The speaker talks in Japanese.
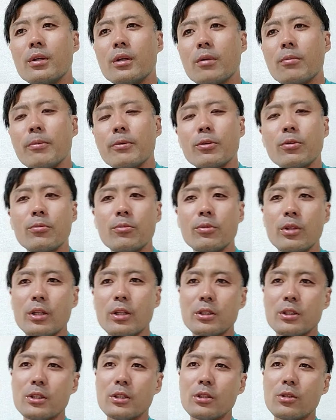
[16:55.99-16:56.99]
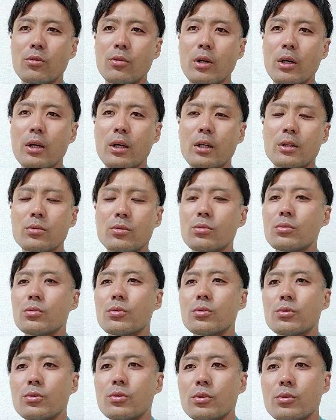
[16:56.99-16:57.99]
やっぱり友達にとか家族
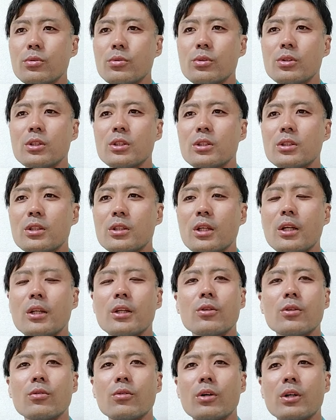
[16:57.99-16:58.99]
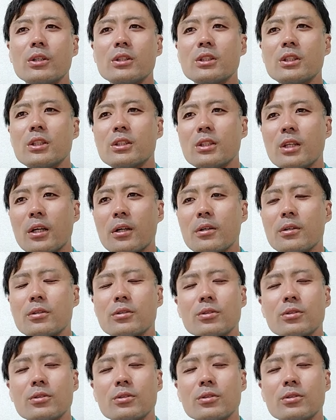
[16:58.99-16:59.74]
の人に愚痴ったりとかしてさ